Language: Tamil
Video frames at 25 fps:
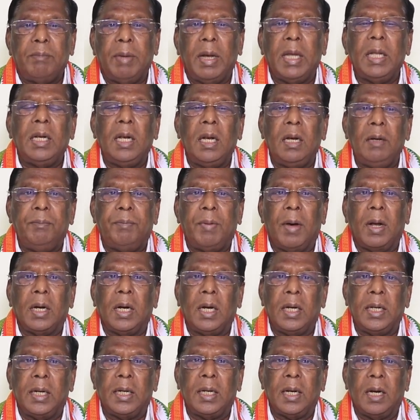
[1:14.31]

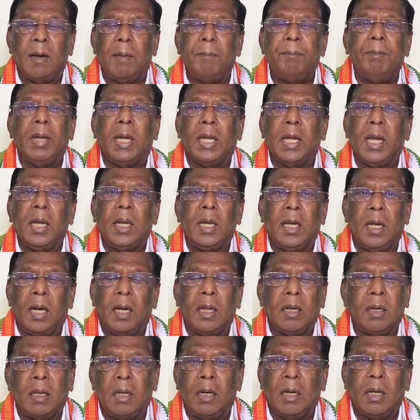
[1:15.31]
பதிலளிப்பார்கள் என்ற நம்பிக்கை
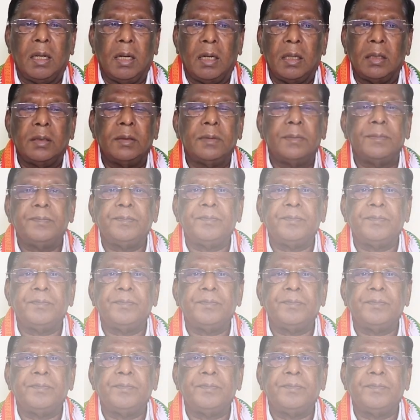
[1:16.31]
எனக்கு இருக்கிறது